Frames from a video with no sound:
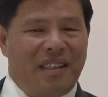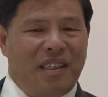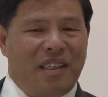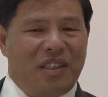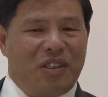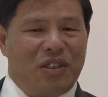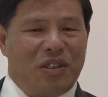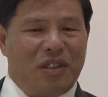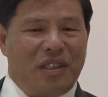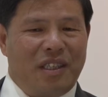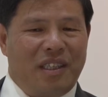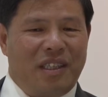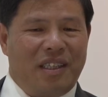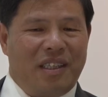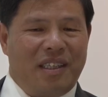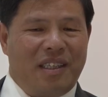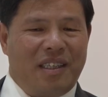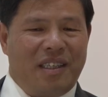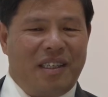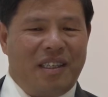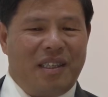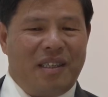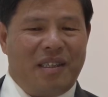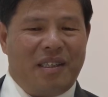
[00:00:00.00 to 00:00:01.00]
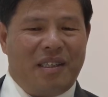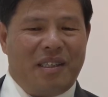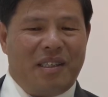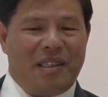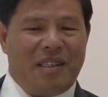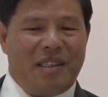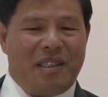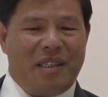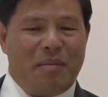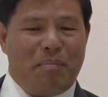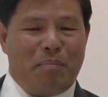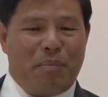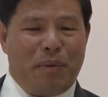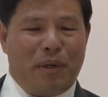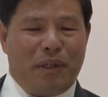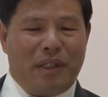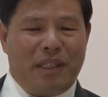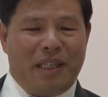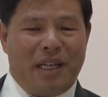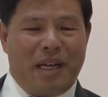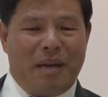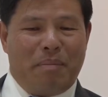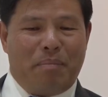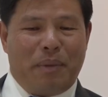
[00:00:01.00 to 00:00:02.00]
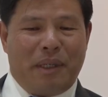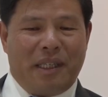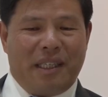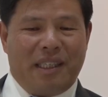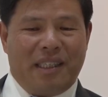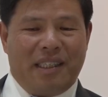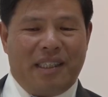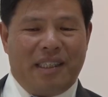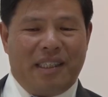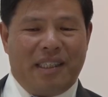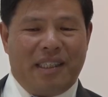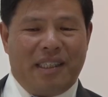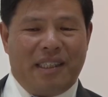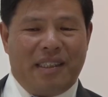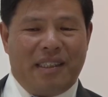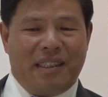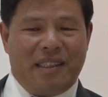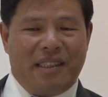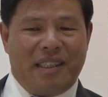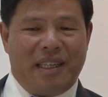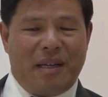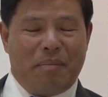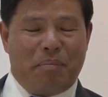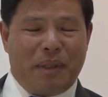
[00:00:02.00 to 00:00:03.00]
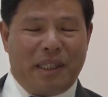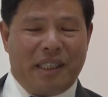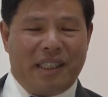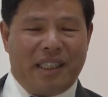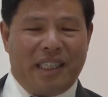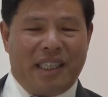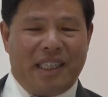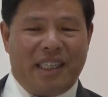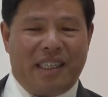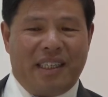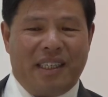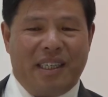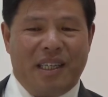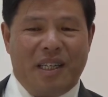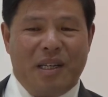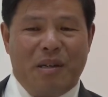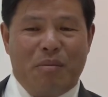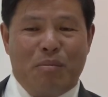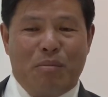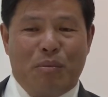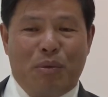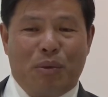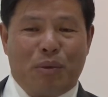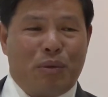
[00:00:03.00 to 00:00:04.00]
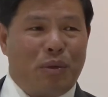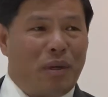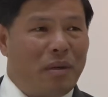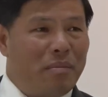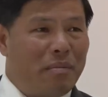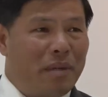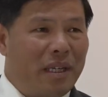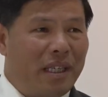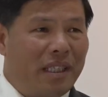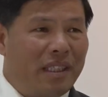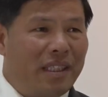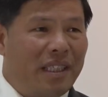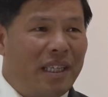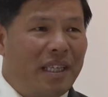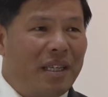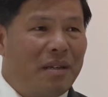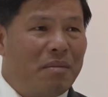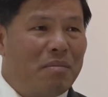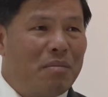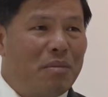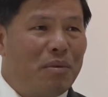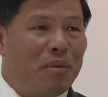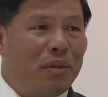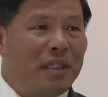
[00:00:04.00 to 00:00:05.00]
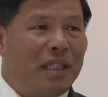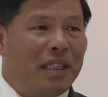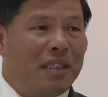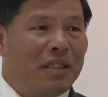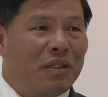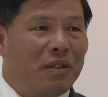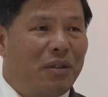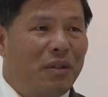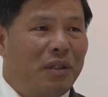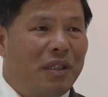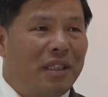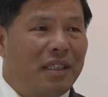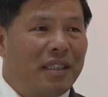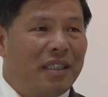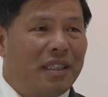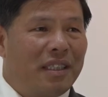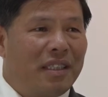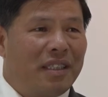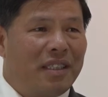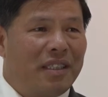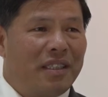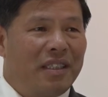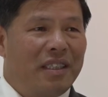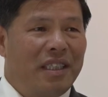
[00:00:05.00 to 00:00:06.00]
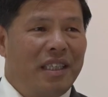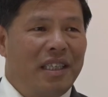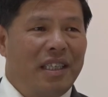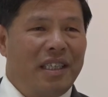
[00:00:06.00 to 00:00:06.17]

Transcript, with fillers: Acho que é, se pode aprend aprender mutuamente em muitas coisas.